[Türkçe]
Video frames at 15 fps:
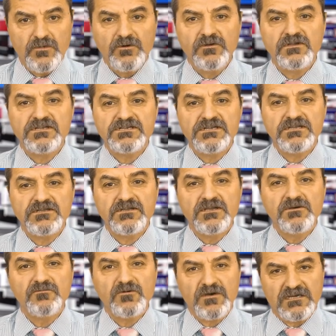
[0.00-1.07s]
Bugün için
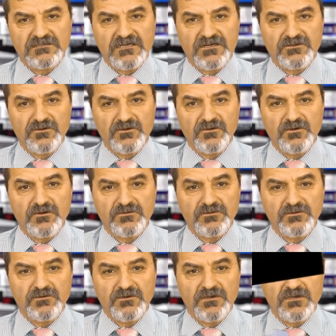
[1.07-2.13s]
bu kadarını gördük.